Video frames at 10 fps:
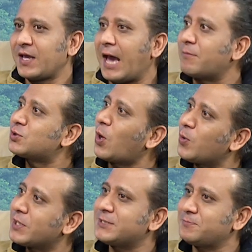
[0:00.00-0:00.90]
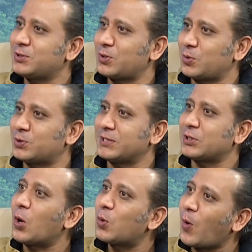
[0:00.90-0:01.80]
আমি সলো এক্সিবিশন করছি
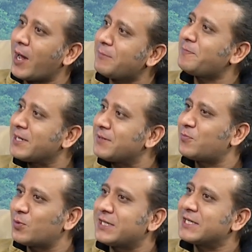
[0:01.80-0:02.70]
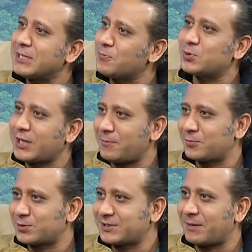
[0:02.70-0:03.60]
তখন অয়েল পেইন্ট বলতে কি বোঝায়
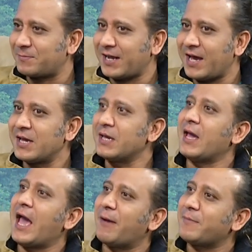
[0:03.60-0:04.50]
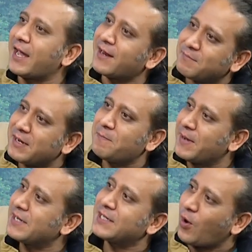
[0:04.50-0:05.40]
বুঝতাম না আমি অ্যানামেল
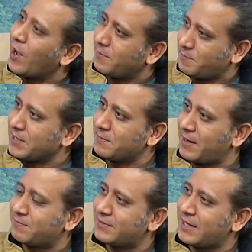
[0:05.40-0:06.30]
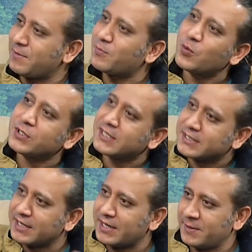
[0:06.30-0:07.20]
পেইন্টকে অয়েল পেইন্ট ভাবতাম এবং ওইটা
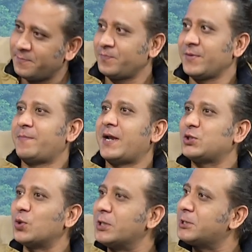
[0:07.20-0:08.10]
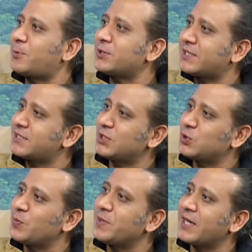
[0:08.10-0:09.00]
দিয়ে প্রায় চল্লিশ পঞ্চাশটা
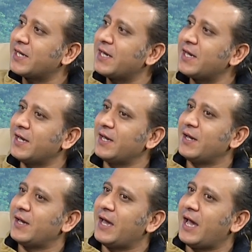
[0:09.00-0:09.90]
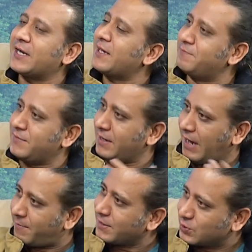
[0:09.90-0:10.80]
ছবি এঁকে একটা
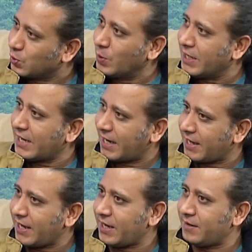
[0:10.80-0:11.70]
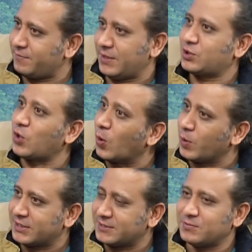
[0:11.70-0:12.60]
আমার স্কুলেই একটা মানে সলো
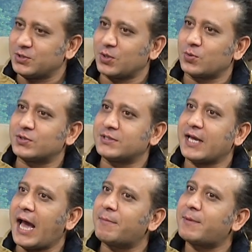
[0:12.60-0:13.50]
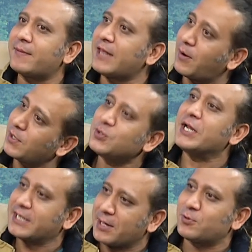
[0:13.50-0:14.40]
এক্সিবিশন করছি আমার ধারণা ছিল
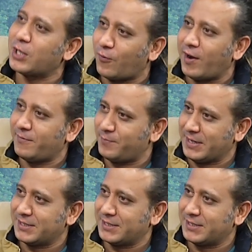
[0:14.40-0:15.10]
এটাই বোধ হয় অয়েল পেন্ট